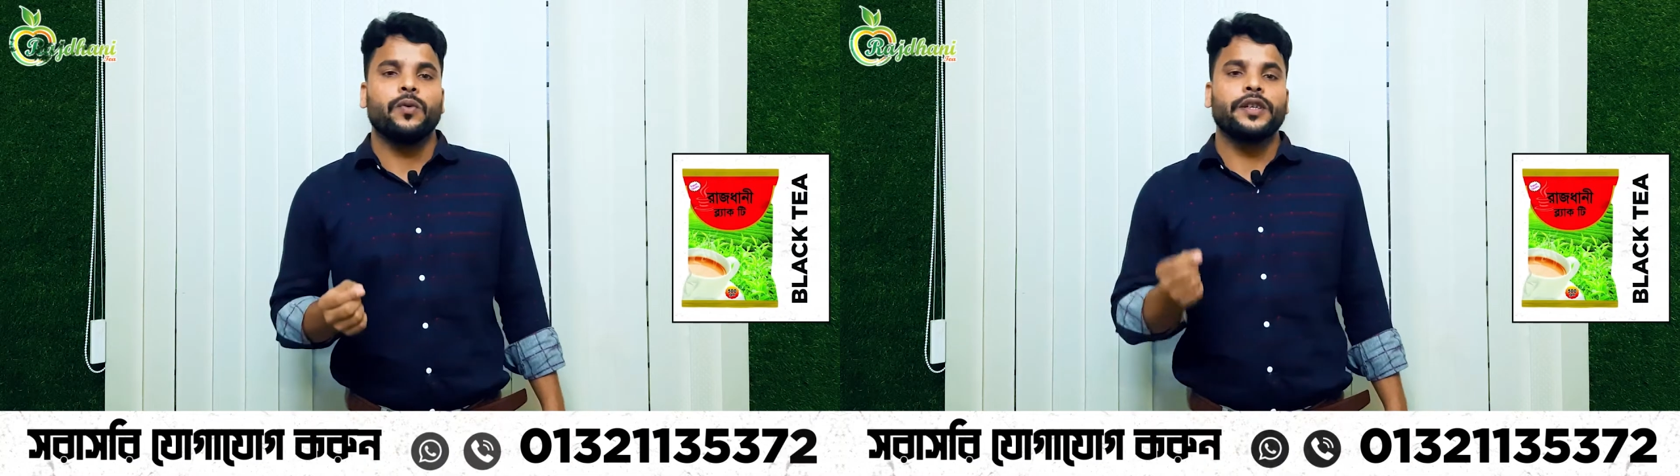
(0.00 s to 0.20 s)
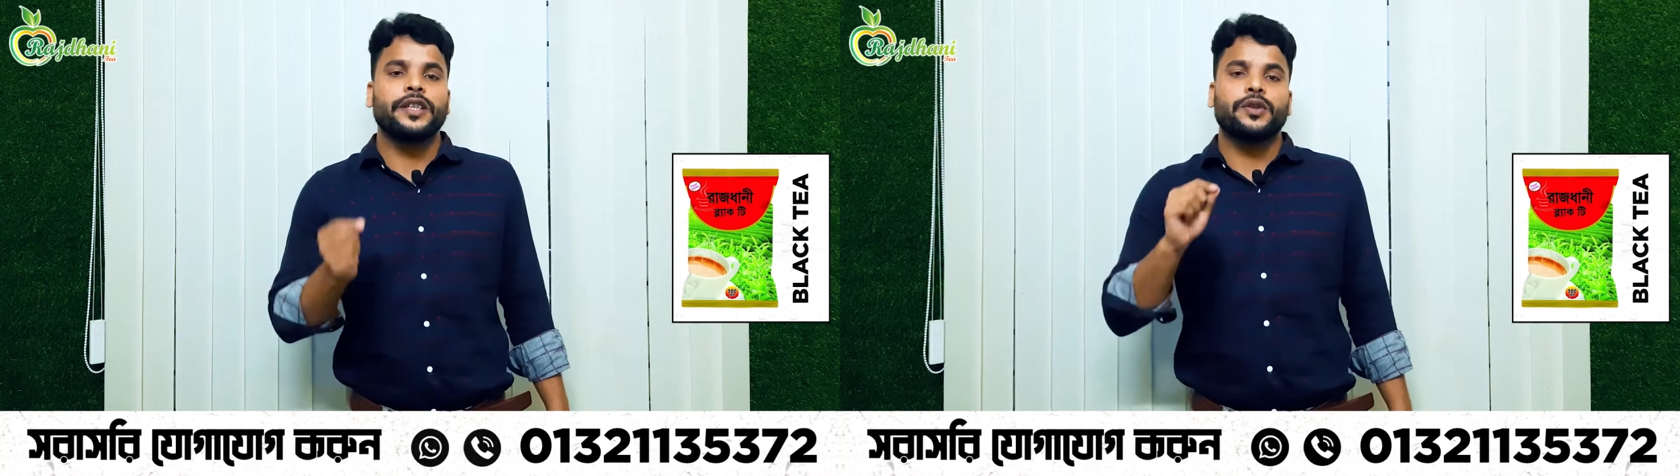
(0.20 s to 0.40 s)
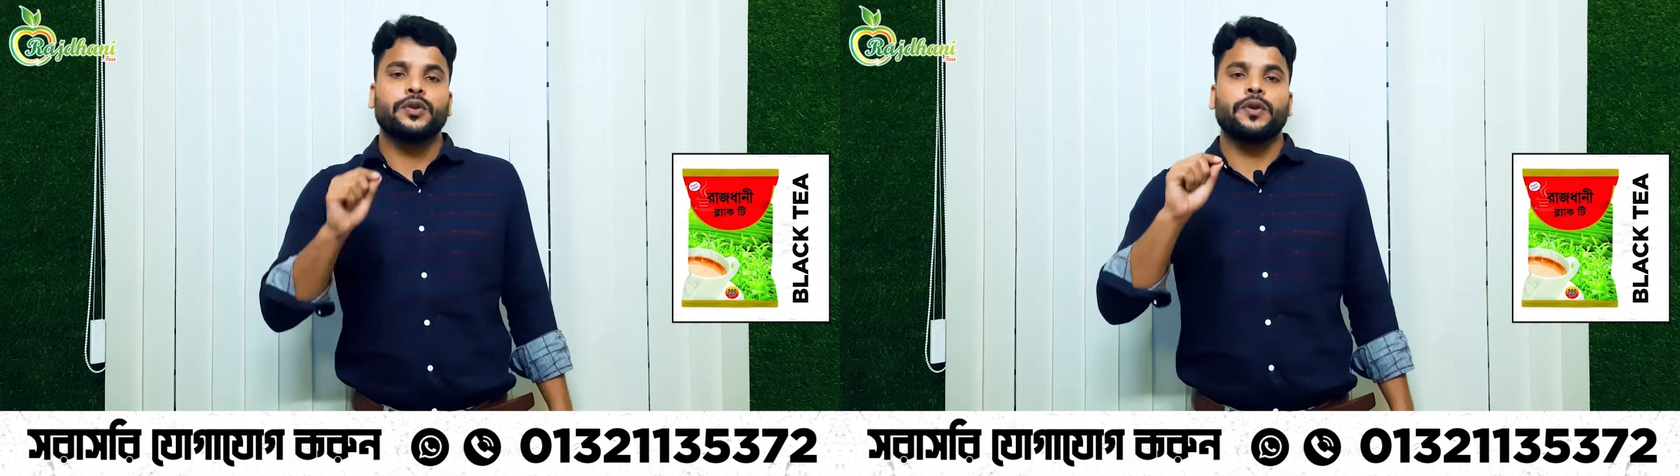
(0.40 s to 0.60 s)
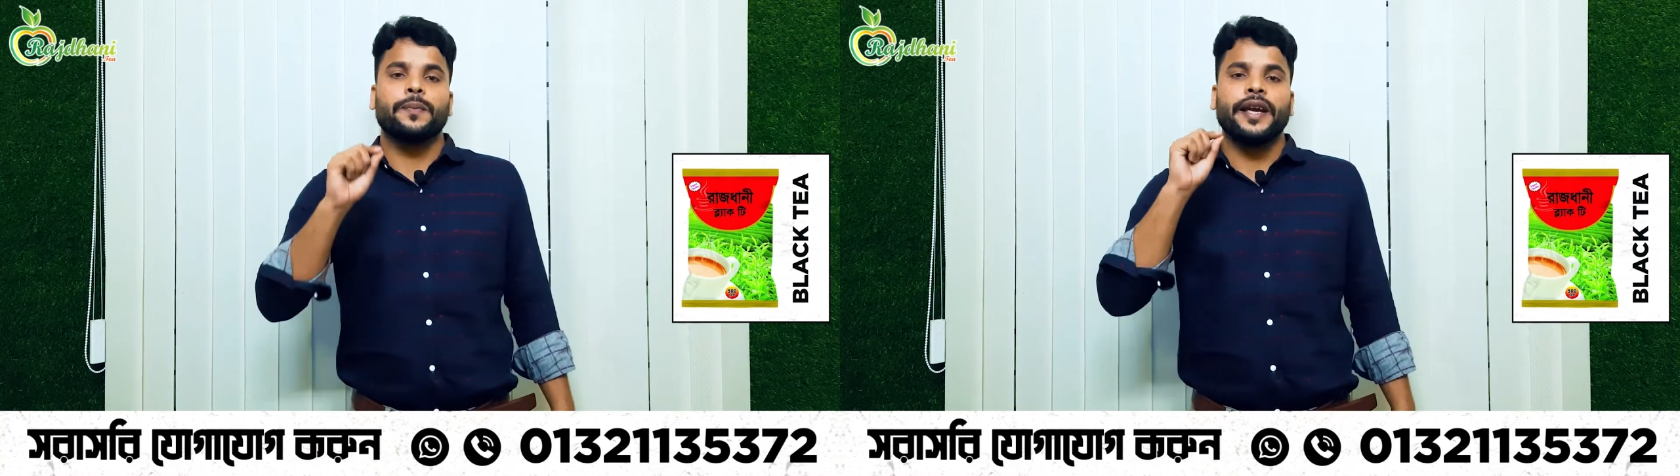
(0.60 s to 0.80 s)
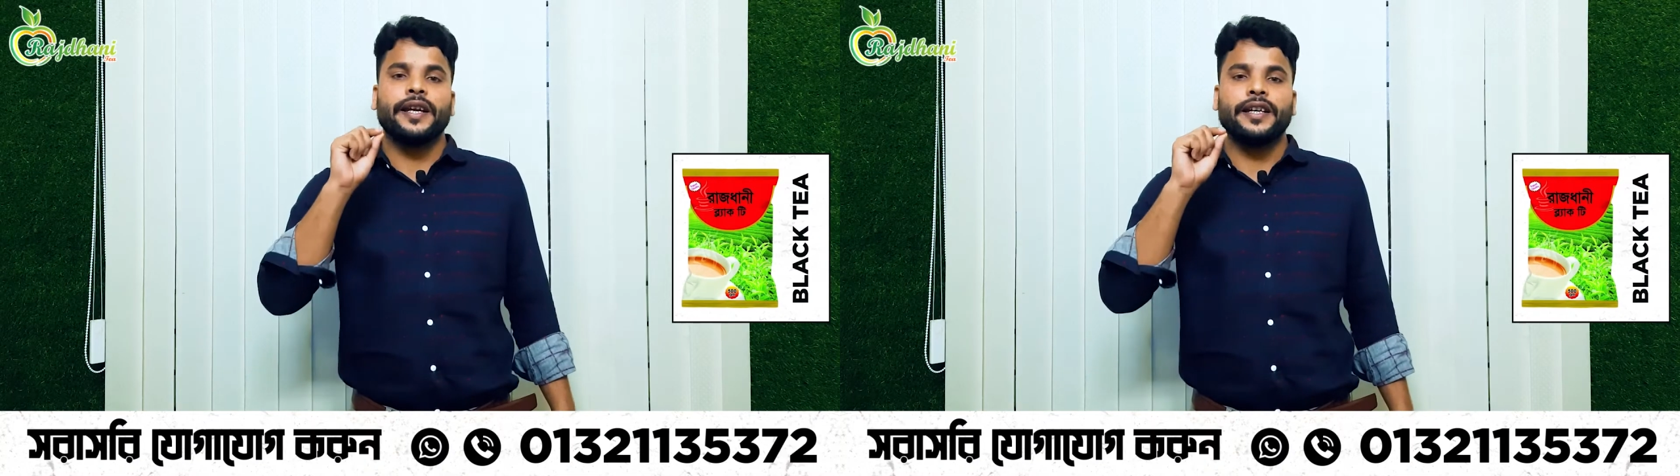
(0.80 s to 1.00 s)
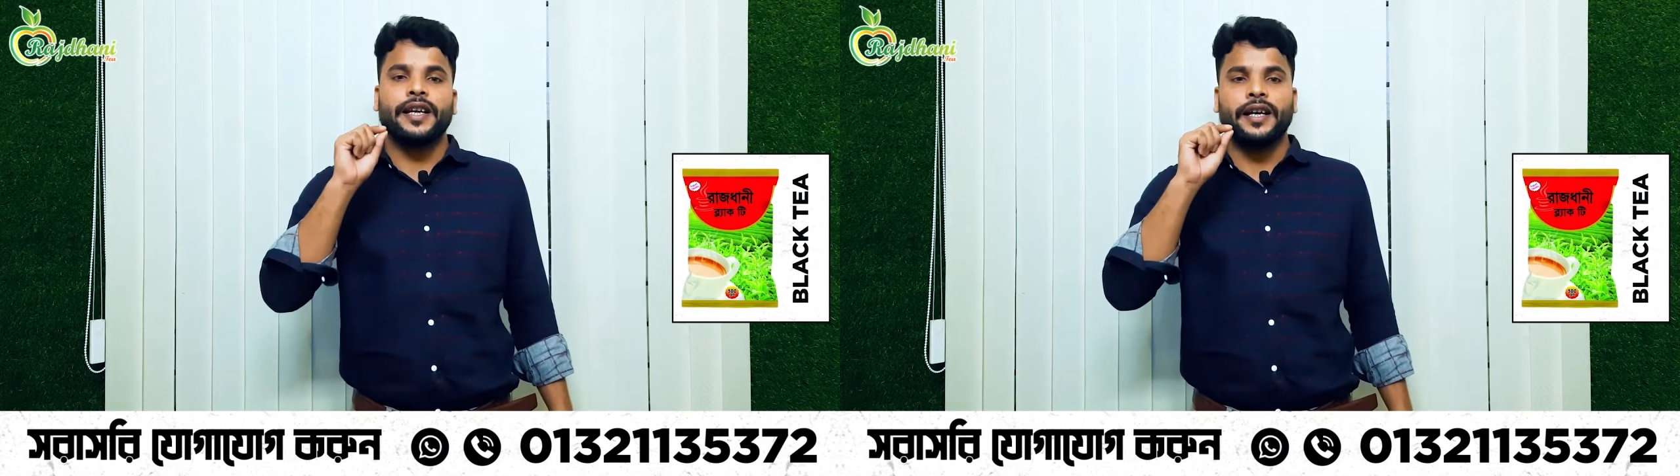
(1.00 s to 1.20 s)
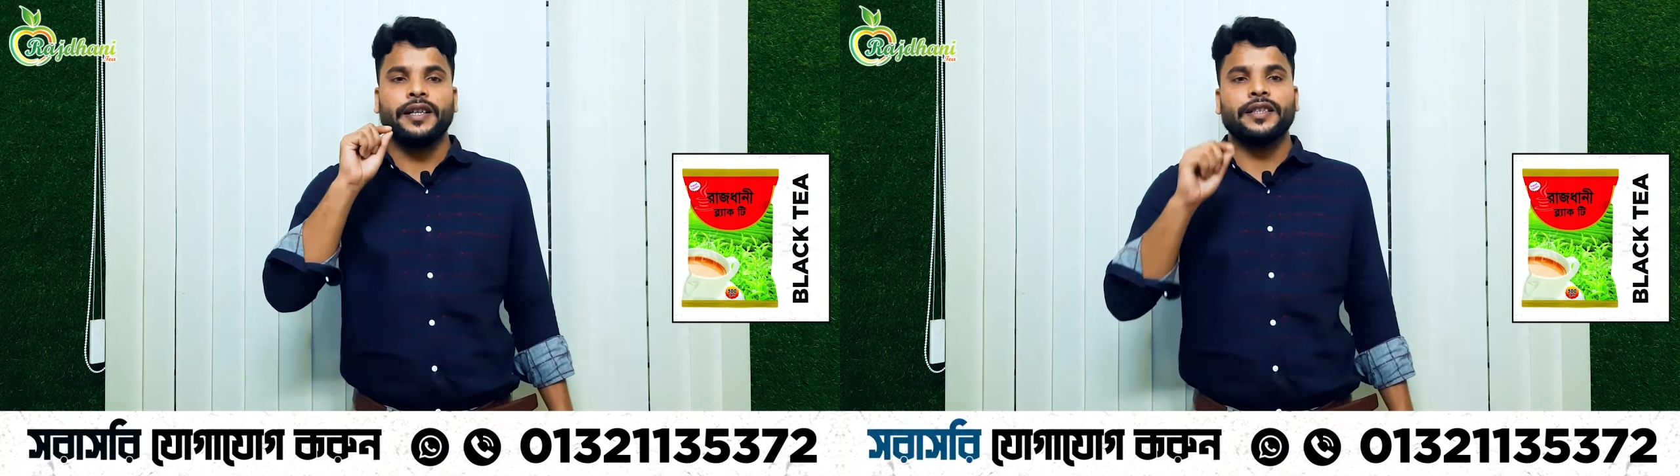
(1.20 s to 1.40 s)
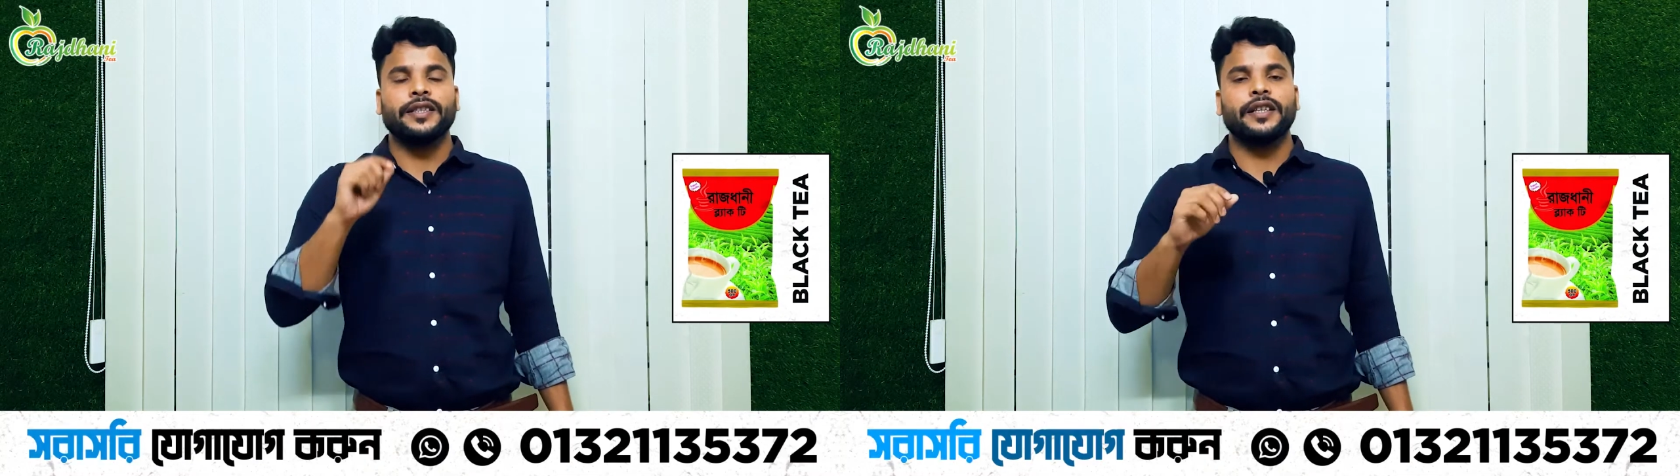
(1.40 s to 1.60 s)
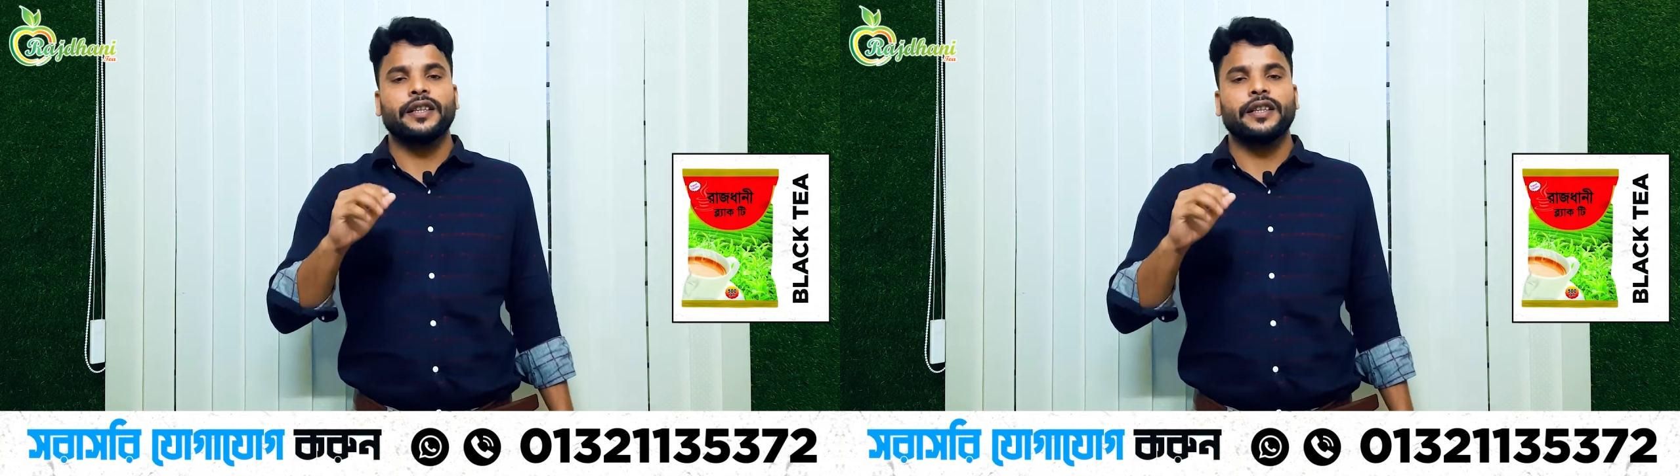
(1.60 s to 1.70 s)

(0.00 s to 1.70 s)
উনি যে শুধু ব্যাংকে টাকা দিছে